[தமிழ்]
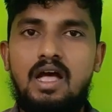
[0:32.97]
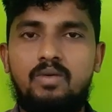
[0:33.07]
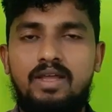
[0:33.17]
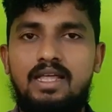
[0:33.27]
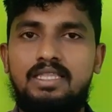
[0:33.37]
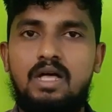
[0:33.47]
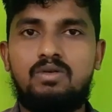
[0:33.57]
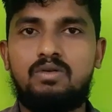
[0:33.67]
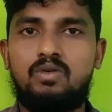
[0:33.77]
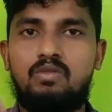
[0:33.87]
அவங்க எல்லாத்தையும்
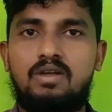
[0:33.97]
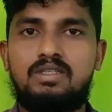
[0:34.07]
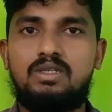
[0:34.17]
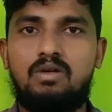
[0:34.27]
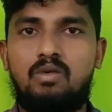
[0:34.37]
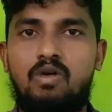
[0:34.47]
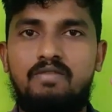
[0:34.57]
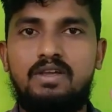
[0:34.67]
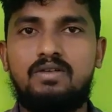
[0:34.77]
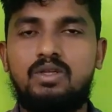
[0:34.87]
அவங்க ரூமில் வச்சு
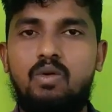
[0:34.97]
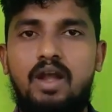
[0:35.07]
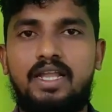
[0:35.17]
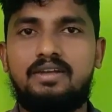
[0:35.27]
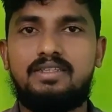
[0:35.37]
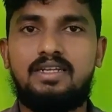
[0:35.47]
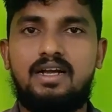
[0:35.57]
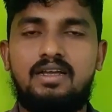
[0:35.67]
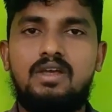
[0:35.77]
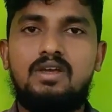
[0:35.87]
ஒன் வீக் வந்து குவாரண்டைன்
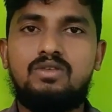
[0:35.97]
எடுத்திருக்காங்க